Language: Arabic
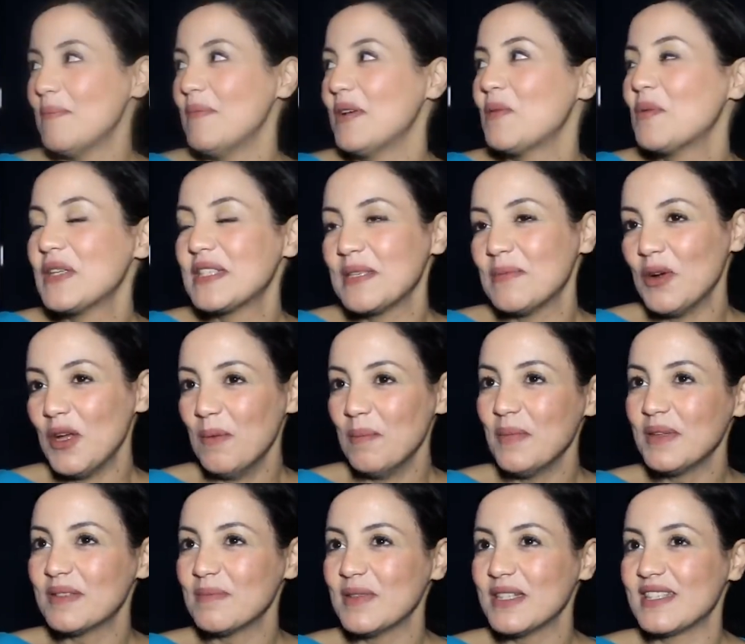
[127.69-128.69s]
مروان زي
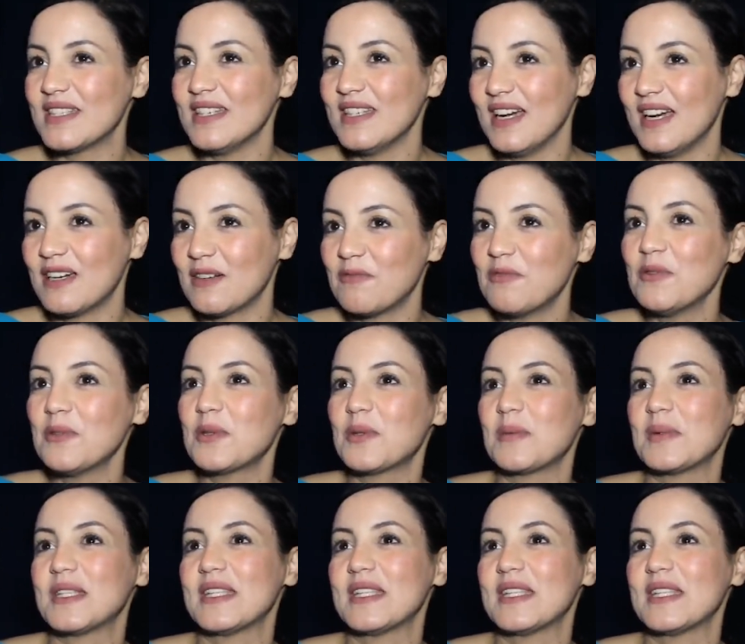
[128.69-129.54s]
محمد ما تيعرفوش